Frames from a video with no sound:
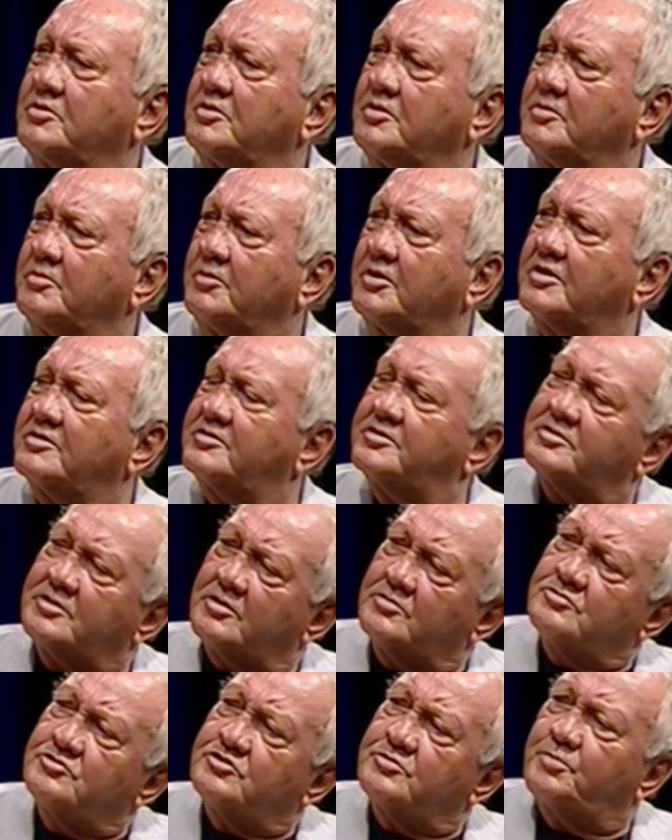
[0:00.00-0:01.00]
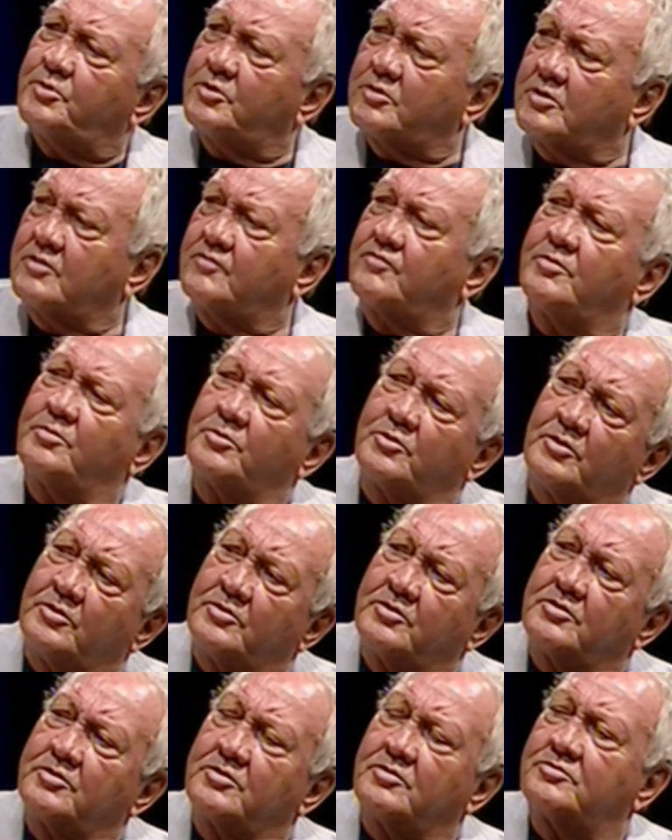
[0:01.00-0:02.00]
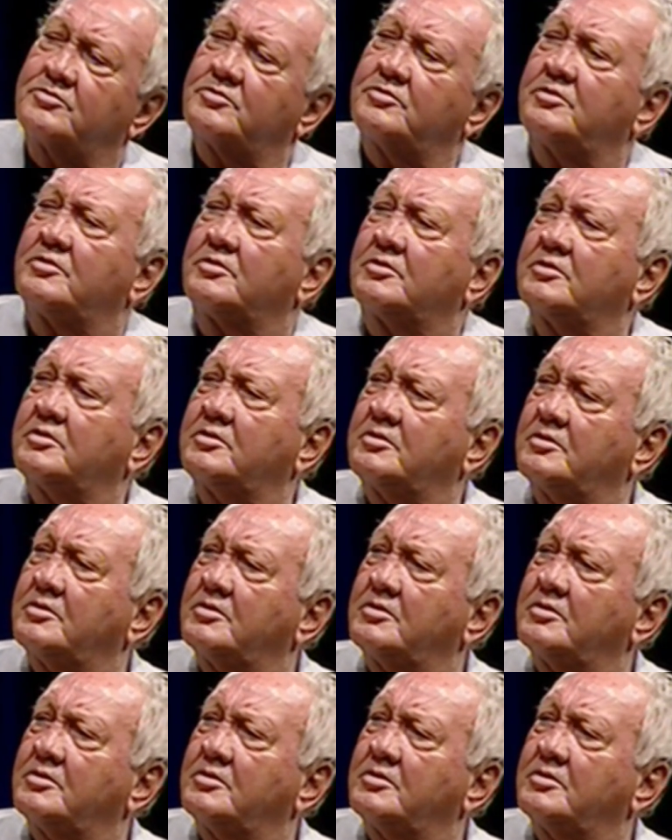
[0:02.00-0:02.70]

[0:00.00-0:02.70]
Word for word: Naja, und das sind ja nun Sprünge vom Norden in den Süden, ne?